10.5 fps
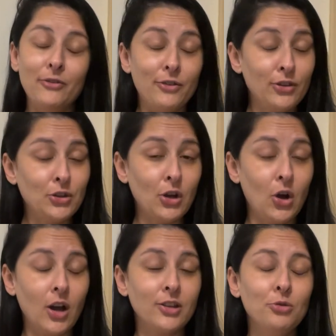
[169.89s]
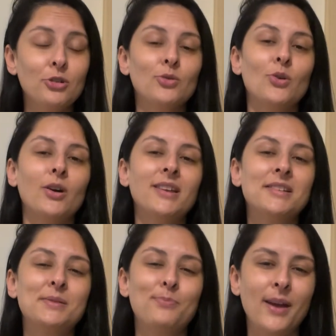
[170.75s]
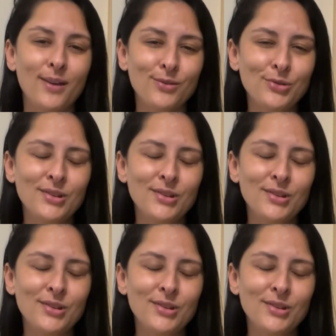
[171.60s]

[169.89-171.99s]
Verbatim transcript: Vitor Roque, número 2, Bento